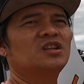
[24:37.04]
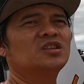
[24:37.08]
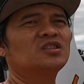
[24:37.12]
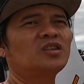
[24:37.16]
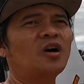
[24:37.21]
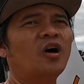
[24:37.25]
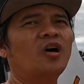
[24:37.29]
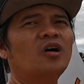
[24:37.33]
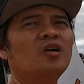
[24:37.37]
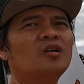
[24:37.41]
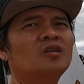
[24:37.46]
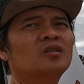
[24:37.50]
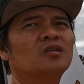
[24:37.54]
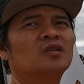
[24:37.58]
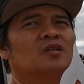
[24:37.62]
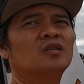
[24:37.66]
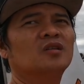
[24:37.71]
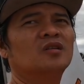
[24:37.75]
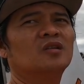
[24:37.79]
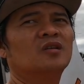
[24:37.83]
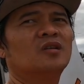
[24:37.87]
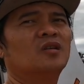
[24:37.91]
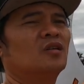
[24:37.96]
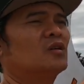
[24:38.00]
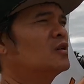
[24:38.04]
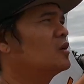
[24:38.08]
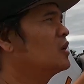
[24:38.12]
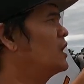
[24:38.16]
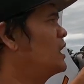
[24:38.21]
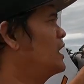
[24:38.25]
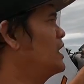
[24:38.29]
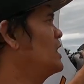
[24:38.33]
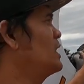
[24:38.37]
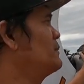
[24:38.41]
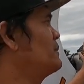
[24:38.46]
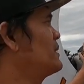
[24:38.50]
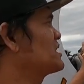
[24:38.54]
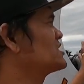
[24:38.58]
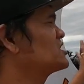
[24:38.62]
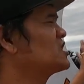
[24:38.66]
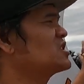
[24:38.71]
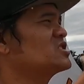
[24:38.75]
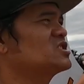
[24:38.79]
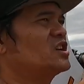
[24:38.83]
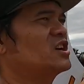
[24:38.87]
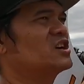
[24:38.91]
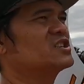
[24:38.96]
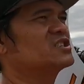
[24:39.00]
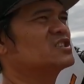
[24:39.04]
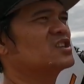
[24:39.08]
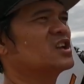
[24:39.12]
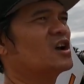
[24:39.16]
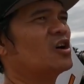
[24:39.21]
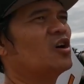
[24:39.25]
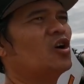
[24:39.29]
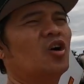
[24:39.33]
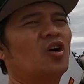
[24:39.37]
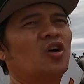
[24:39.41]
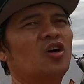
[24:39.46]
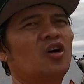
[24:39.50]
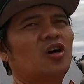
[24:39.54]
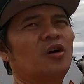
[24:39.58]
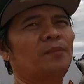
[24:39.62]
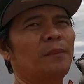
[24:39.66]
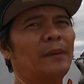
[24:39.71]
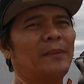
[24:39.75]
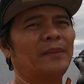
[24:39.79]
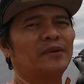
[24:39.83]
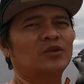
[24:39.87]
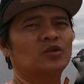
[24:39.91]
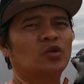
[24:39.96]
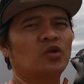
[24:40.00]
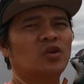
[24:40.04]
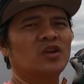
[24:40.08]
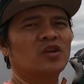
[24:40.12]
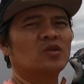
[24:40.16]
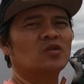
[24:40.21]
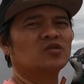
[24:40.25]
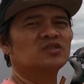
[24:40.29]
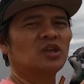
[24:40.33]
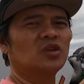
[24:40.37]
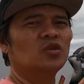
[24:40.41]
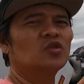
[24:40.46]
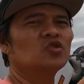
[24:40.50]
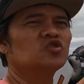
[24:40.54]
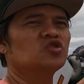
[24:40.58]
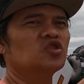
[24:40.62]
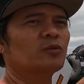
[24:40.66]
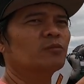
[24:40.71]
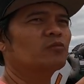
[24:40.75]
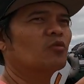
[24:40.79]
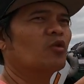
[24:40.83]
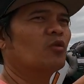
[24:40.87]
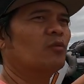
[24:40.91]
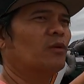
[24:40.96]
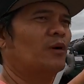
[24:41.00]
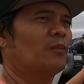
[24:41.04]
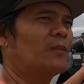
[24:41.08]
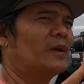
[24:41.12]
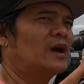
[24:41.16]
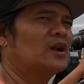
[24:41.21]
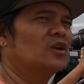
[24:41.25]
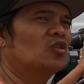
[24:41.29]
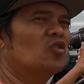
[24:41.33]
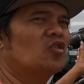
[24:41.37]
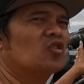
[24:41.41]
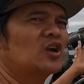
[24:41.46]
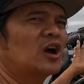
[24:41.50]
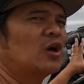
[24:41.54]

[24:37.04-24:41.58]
ito uh, magse-search ako, papanurin ko sa YouTube kung paano ko